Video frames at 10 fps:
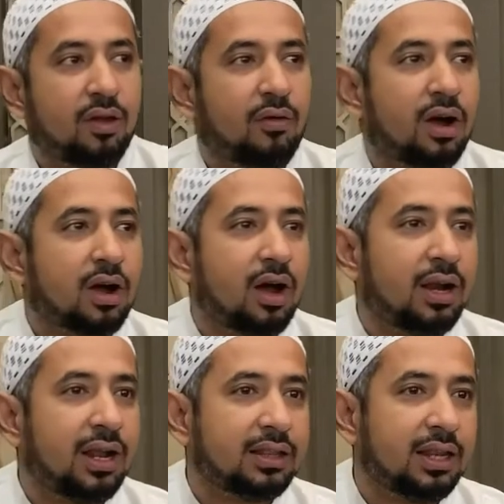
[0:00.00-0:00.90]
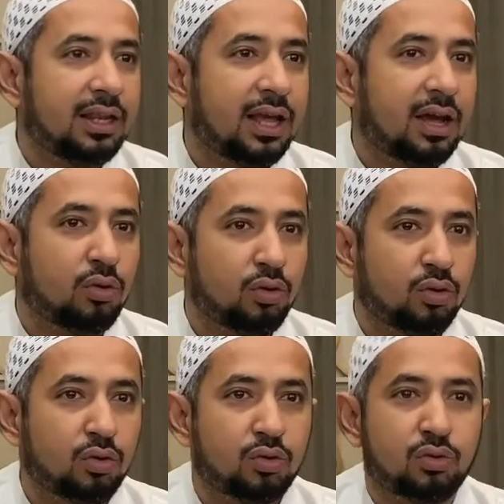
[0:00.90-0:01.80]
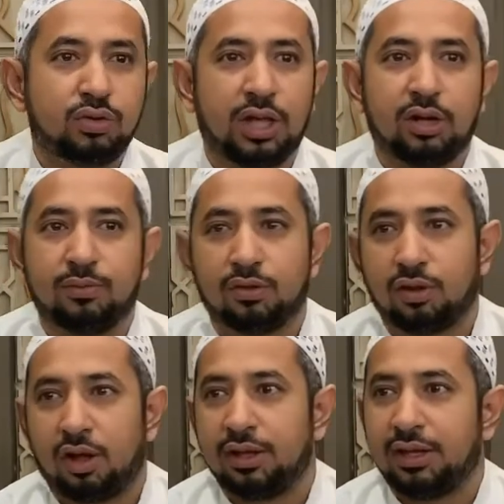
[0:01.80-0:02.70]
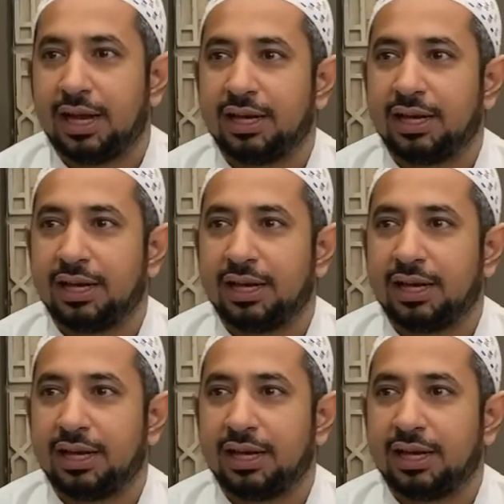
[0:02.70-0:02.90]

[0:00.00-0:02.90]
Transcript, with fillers: Waqalatil Yahudu Uzair ibn Allah Ini